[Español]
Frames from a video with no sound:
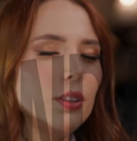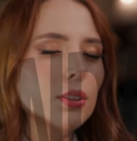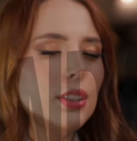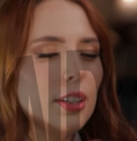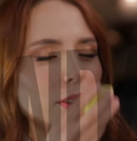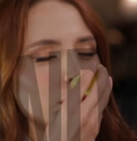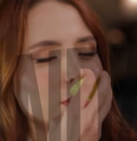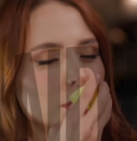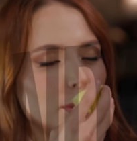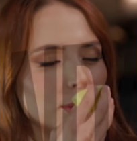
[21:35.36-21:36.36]
si yo cierro
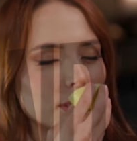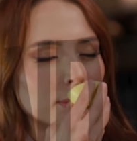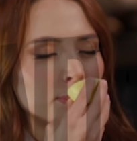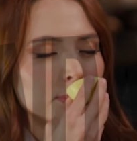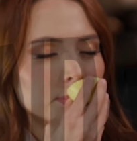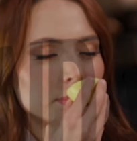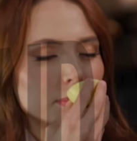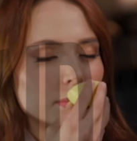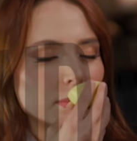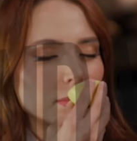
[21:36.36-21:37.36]
los ojos
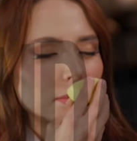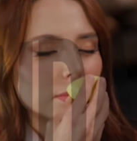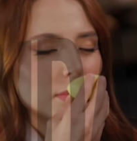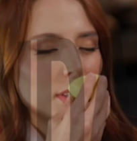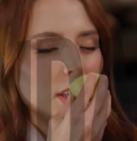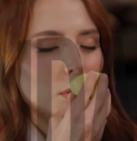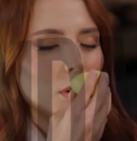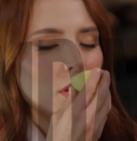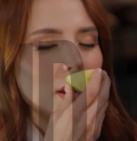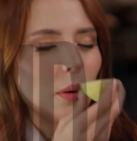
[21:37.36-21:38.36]
y
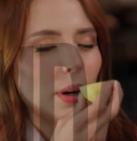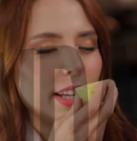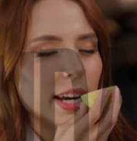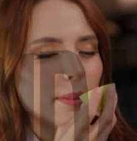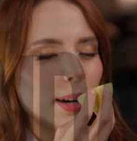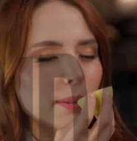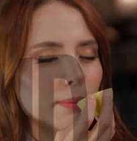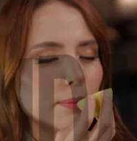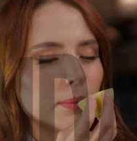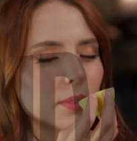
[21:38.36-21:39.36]
huelo la guayaba,
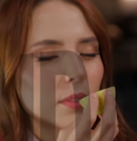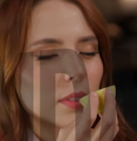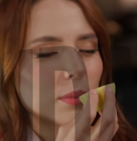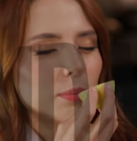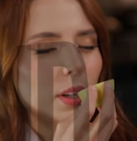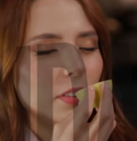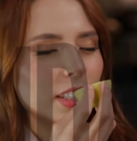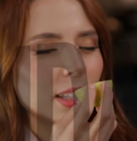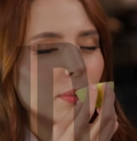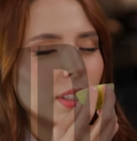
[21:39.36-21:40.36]

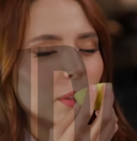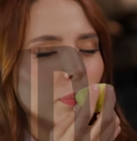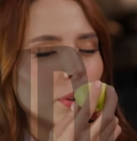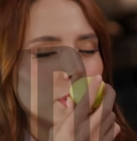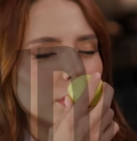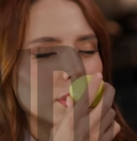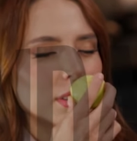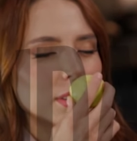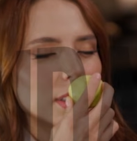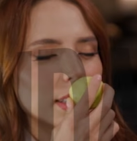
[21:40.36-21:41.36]
perfectamente puedo
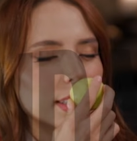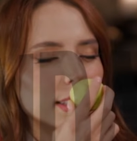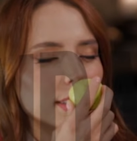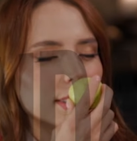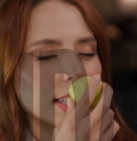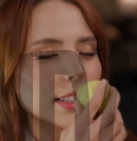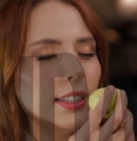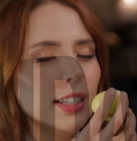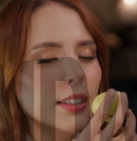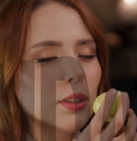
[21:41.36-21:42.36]

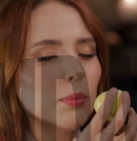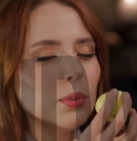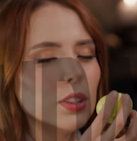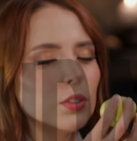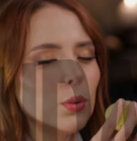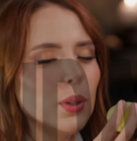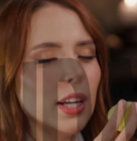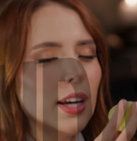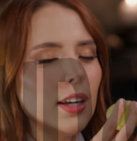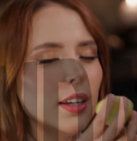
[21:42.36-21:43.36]
sentir como si
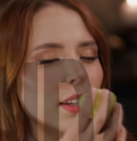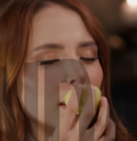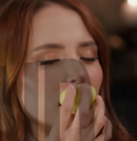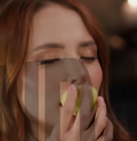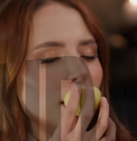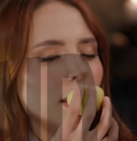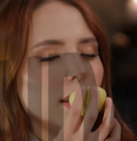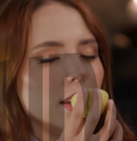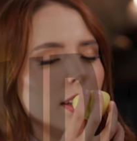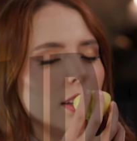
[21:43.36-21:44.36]
estuviera
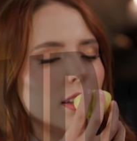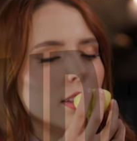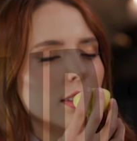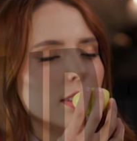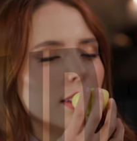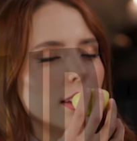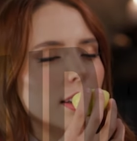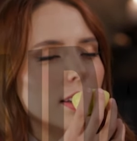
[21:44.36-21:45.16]
en,